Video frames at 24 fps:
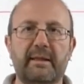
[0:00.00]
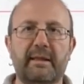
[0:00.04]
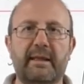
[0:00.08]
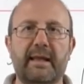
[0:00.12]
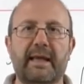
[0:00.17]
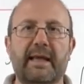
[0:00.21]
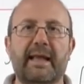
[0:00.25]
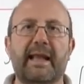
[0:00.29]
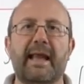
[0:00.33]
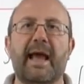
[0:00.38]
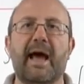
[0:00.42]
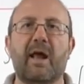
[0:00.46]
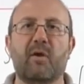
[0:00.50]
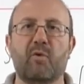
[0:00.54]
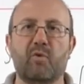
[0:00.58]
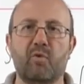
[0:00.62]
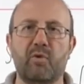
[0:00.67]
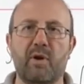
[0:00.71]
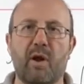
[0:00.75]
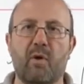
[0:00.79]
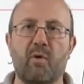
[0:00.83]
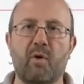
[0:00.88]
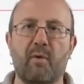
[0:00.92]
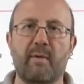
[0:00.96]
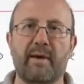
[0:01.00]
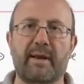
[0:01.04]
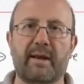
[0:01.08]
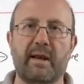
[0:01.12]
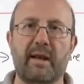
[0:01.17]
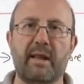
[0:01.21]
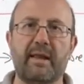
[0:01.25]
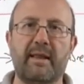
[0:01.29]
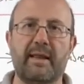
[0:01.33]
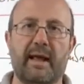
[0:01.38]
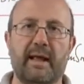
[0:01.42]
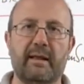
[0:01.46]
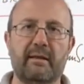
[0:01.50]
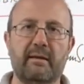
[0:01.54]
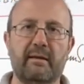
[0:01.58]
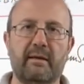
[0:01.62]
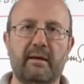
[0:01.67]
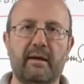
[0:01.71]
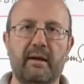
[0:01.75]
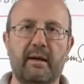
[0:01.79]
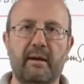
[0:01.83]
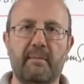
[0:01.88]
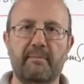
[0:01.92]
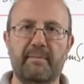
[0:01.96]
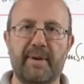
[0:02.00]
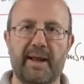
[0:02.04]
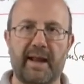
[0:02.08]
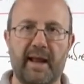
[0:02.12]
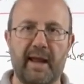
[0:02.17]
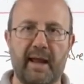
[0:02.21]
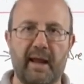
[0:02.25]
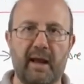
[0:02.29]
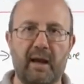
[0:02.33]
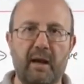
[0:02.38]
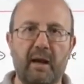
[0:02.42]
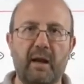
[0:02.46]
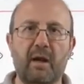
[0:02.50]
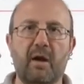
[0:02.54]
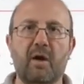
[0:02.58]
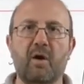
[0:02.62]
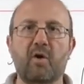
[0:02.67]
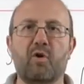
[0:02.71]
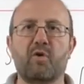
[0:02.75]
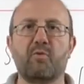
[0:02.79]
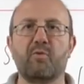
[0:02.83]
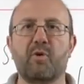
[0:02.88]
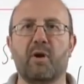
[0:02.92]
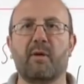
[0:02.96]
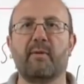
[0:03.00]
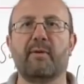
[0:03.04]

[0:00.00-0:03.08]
de crear una nueva realidad para él como